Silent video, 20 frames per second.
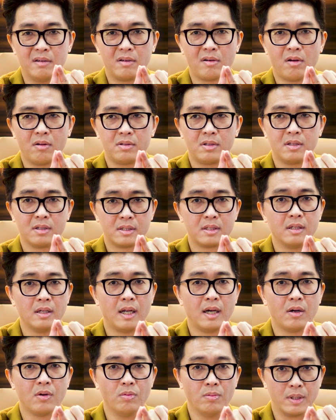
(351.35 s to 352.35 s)
nó thực sự
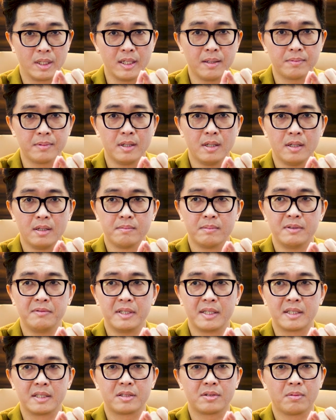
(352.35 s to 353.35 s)
là khủng khiếp bởi
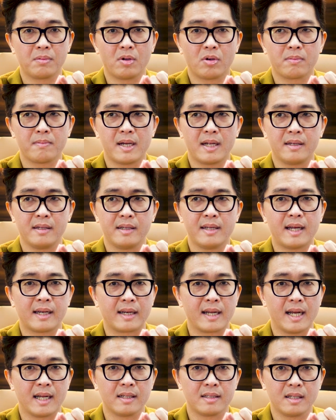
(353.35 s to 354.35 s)
vì cái stop loss bạn ấy đặt
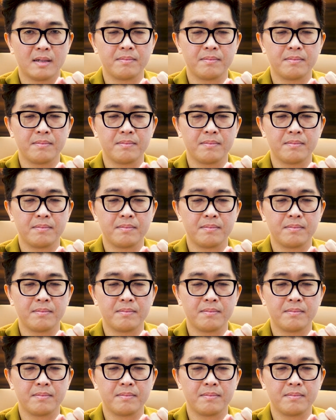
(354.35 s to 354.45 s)
khá là